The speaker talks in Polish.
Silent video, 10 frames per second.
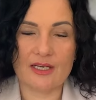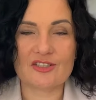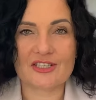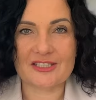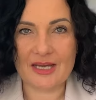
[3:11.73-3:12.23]

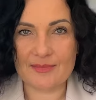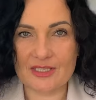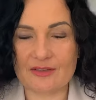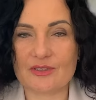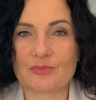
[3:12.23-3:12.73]
Czasami
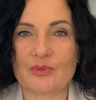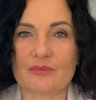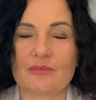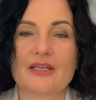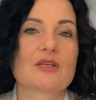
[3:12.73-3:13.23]
nawet
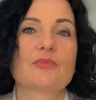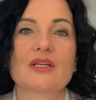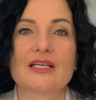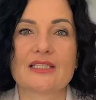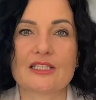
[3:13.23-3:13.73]
Bayer
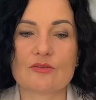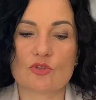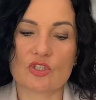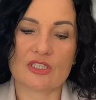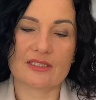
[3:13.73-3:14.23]
polega na tym,
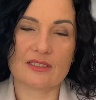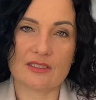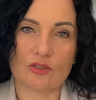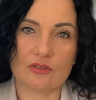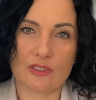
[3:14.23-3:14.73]
że jeżeli
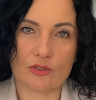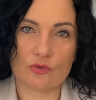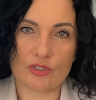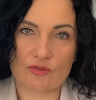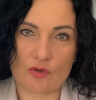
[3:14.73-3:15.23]
ty
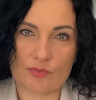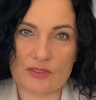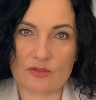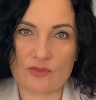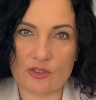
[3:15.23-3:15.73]
oddelegujesz swojemu
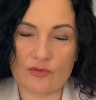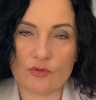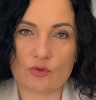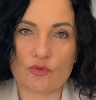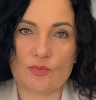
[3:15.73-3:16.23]
pracownikowi,
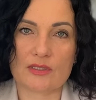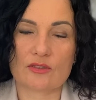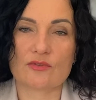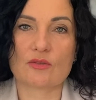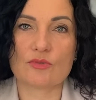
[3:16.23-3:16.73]
to twój
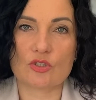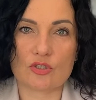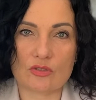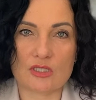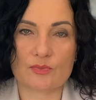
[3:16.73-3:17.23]
pracownik myśli,
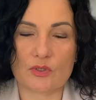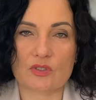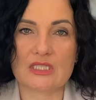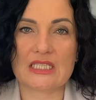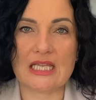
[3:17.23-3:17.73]
że to jest
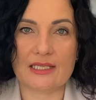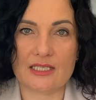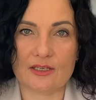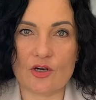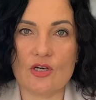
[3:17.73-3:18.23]
priorytet dla
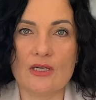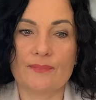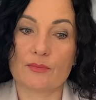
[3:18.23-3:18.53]
niego,